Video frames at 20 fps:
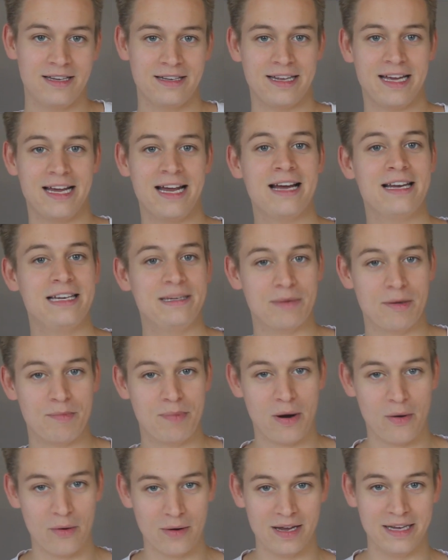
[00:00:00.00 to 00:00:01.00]
Naja, liebe
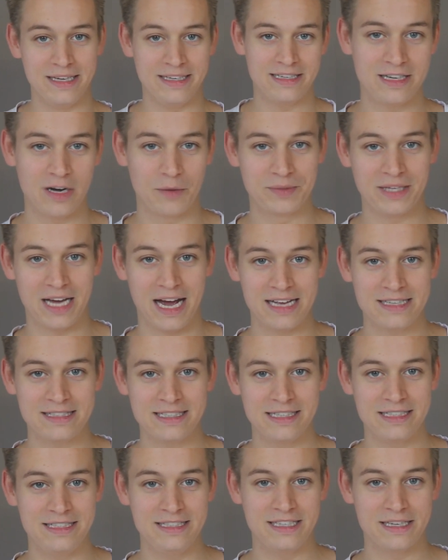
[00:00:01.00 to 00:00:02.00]
Paula, ich glaube, die
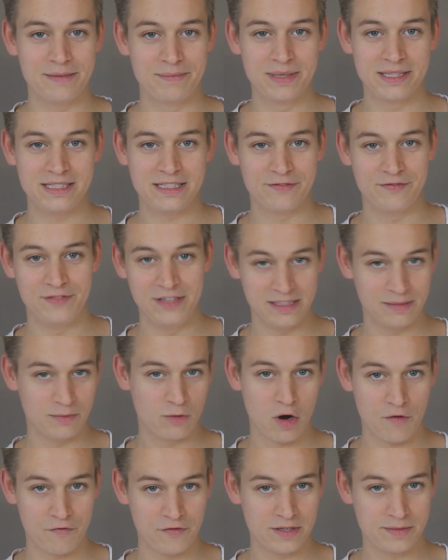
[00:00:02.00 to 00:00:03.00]
Einzige, die hier ein bisschen wild im
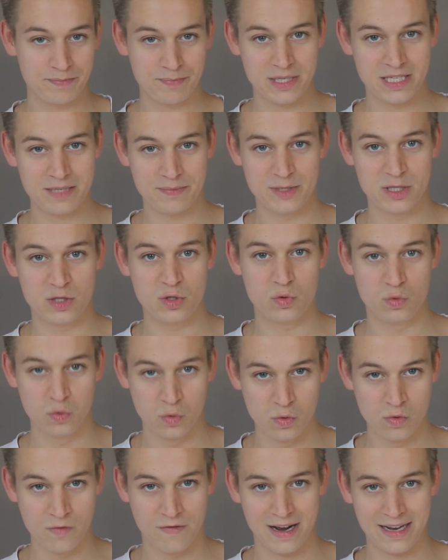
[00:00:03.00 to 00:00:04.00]
Kopf ist, bist, bist
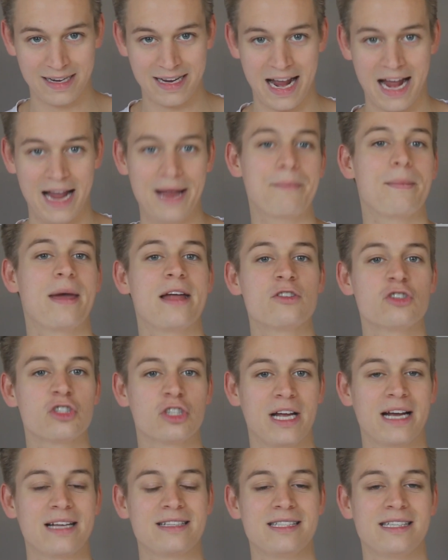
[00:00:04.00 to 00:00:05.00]
du, weil kein Mensch
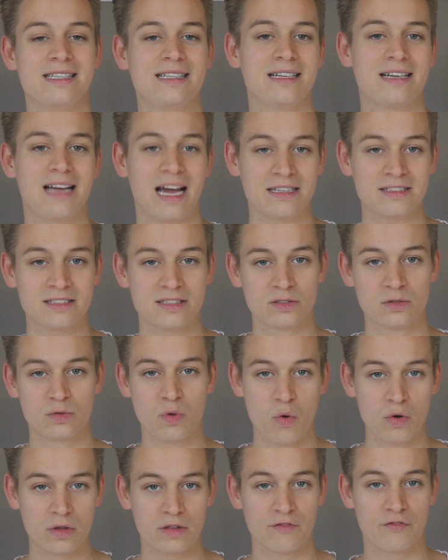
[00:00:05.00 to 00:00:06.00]
steckt sich einen ganzen
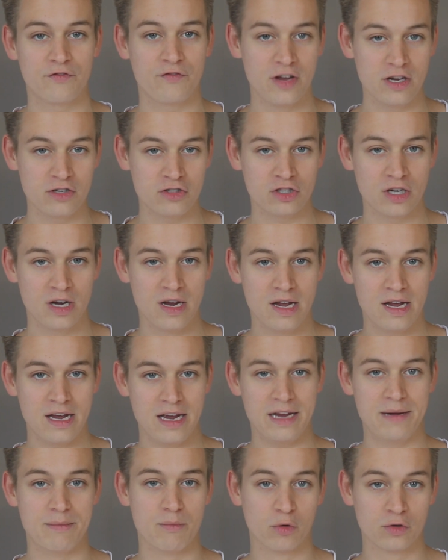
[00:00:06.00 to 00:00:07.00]
toten Fisch
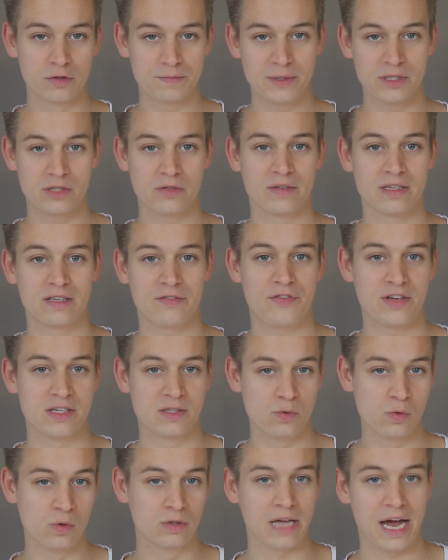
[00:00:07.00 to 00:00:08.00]
in den Mund, beziehungsweise
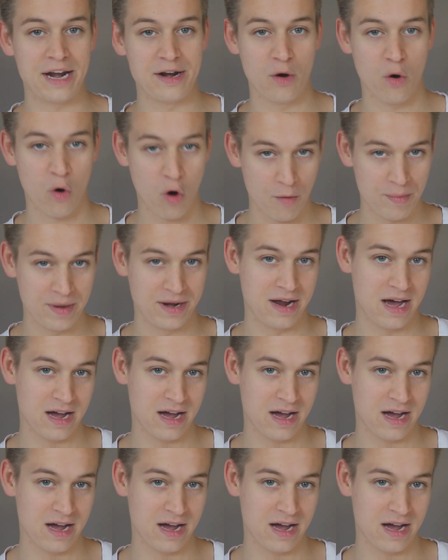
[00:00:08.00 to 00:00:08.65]
versucht, eine Robbe